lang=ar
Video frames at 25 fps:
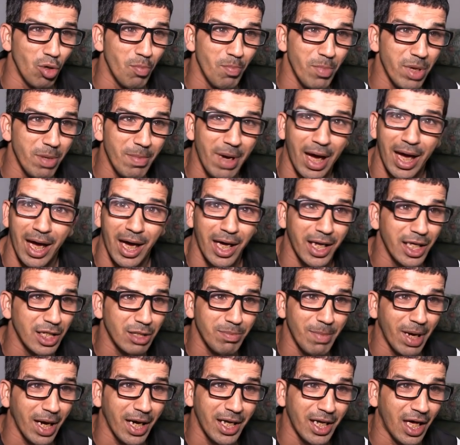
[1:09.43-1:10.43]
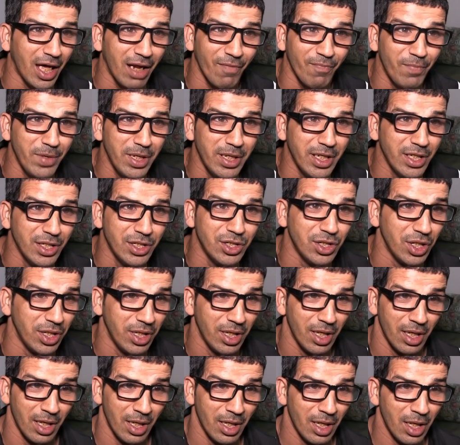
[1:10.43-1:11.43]
امي ما قاريت ما غنعرف منين
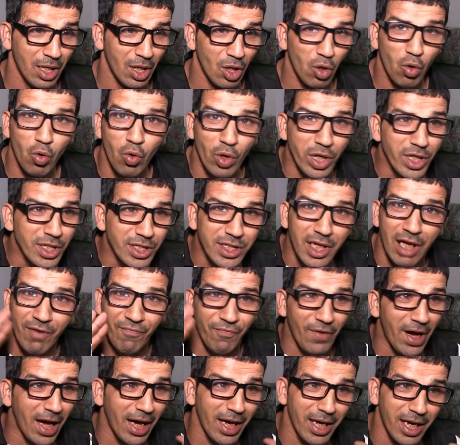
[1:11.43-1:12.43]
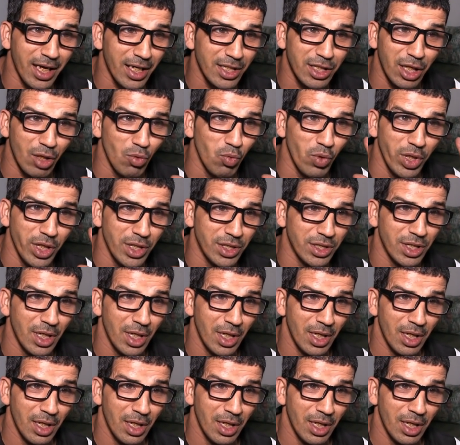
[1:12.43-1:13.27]
نجي وانسان فائر درويش